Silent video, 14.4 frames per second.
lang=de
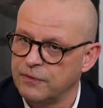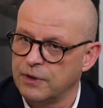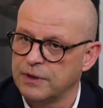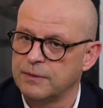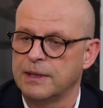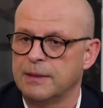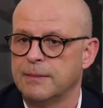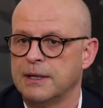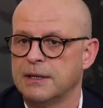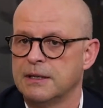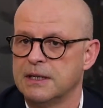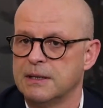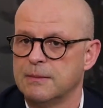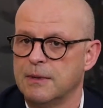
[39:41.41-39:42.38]
vorhin bei einem
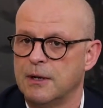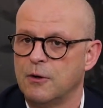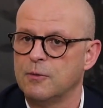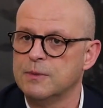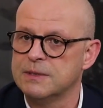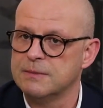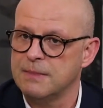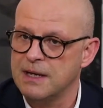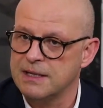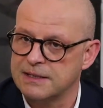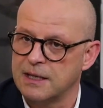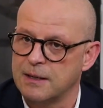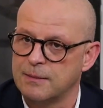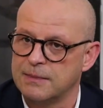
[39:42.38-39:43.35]
anderen Thema auch, müssen
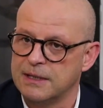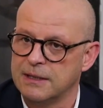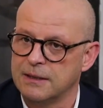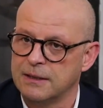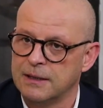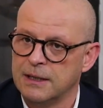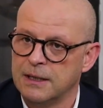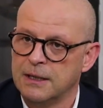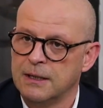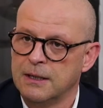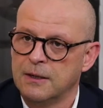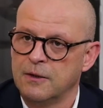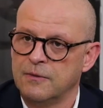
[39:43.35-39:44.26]
Maßnahmen liegen. Mhm.